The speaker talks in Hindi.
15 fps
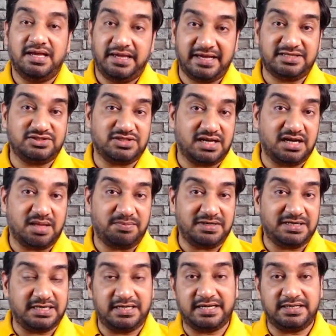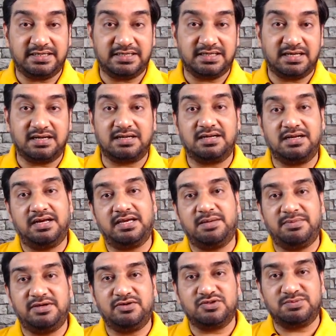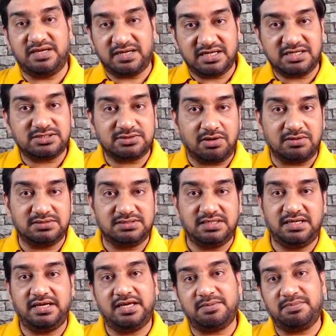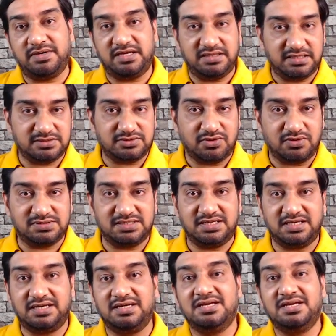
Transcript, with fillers: एक चैनल आपने डेडिकेटेड कर रखा है कि भाई उसमें इंग्लिश सॉन्ग्स ही हैं एक में हिंदी सॉन्ग्स ही हैं